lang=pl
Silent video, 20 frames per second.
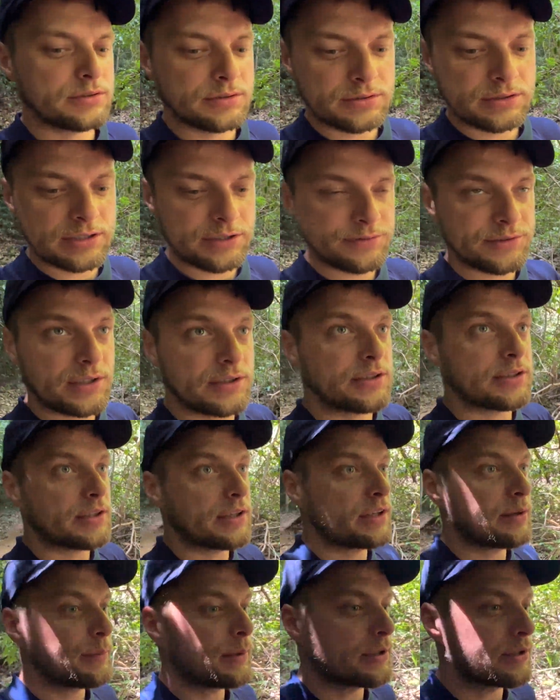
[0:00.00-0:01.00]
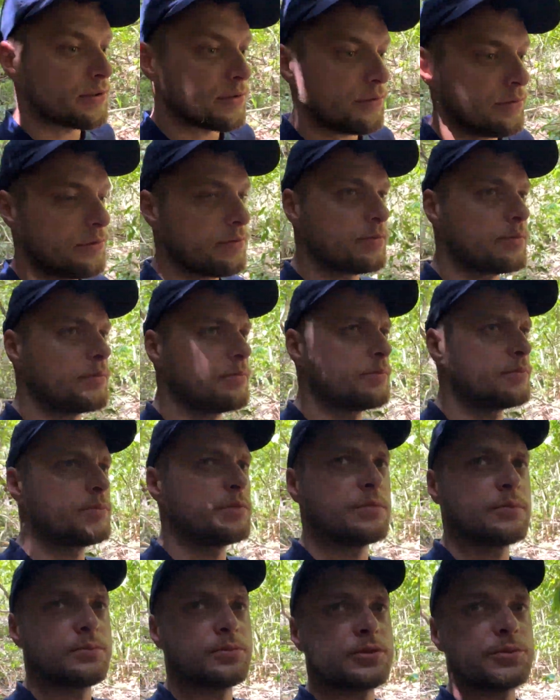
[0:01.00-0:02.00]
drewnianych elementów
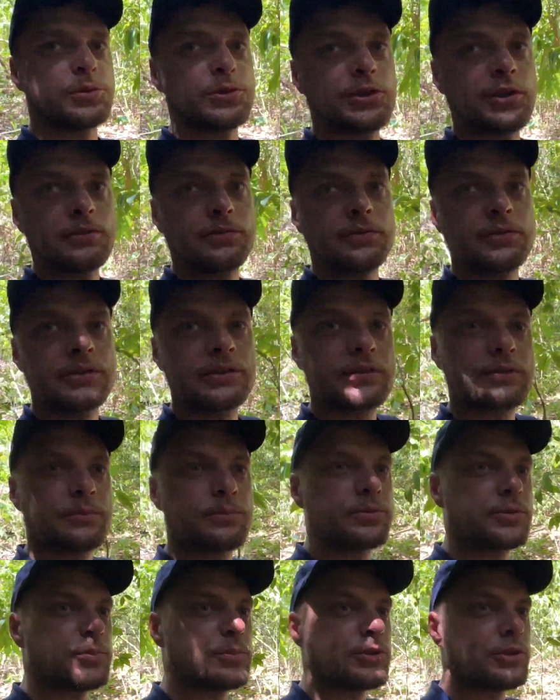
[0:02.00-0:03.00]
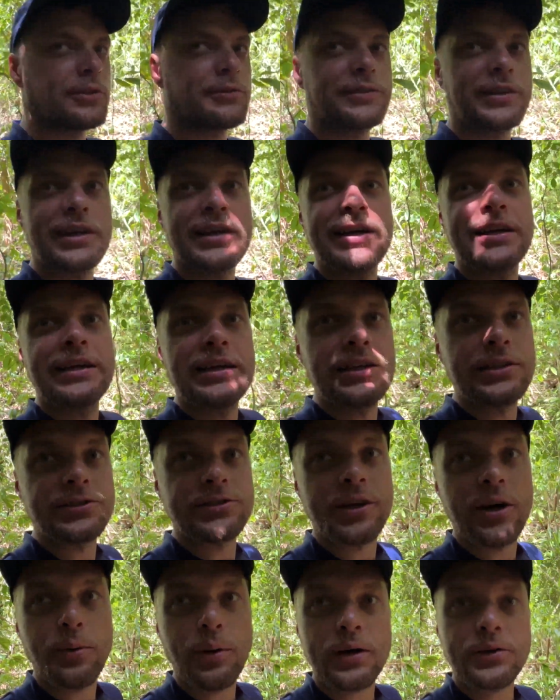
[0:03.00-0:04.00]
przy, budowy, przy budowie
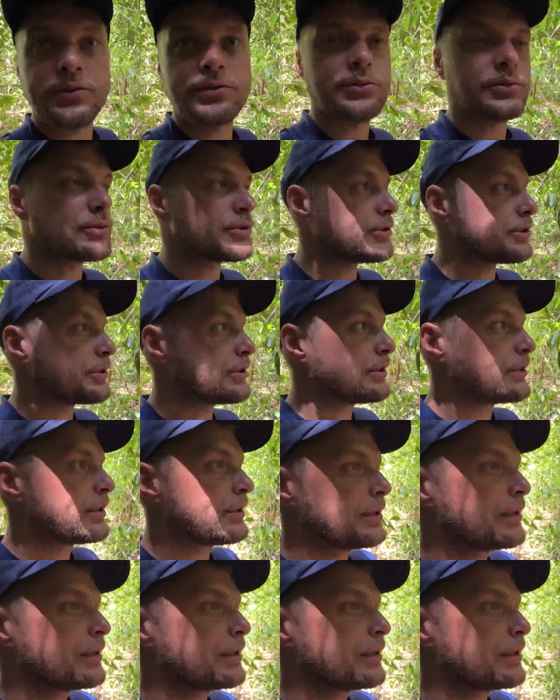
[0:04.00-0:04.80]
szałasu czy